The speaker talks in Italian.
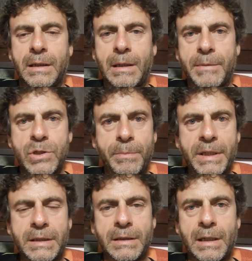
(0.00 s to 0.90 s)
La maggior
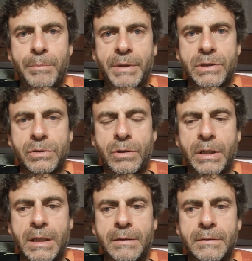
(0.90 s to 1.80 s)
parte delle
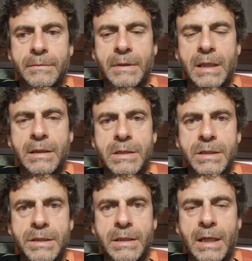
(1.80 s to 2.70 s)
persone ha
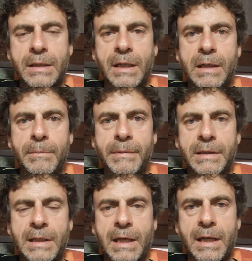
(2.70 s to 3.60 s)
necessità di
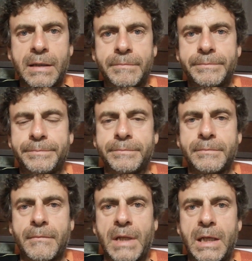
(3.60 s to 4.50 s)
alimentare
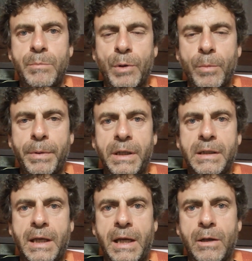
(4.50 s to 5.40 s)
i
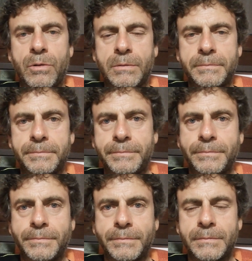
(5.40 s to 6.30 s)
propri ego.
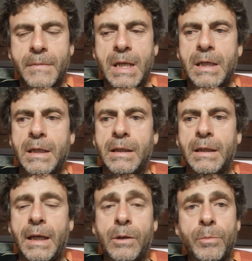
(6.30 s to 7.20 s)

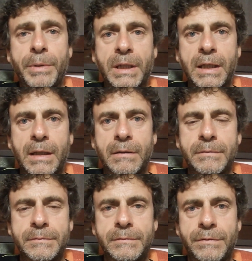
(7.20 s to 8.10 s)
Ecco perché,
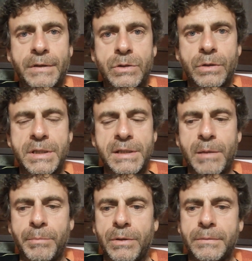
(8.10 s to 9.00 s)
vi faccio un
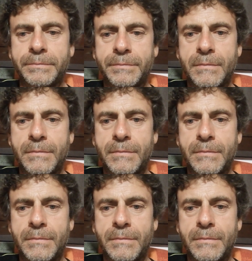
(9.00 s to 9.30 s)
esempio,